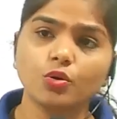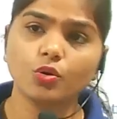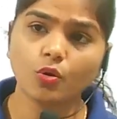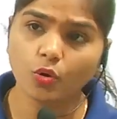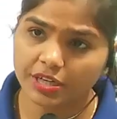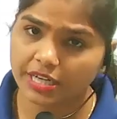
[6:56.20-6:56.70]

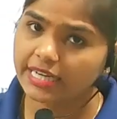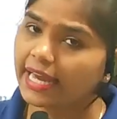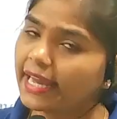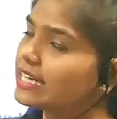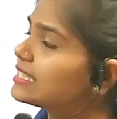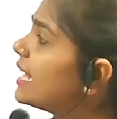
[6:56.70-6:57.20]
जो कोडिन
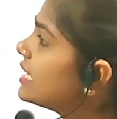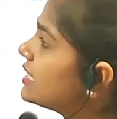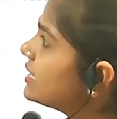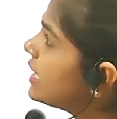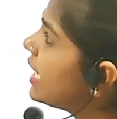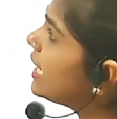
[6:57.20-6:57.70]
है ये सारी
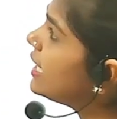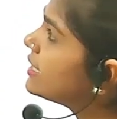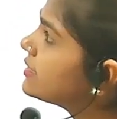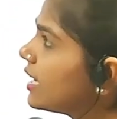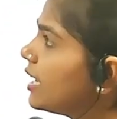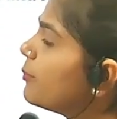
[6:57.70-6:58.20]
चीज़ें
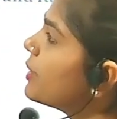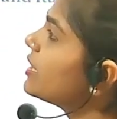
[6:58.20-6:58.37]
इन्हीं से ही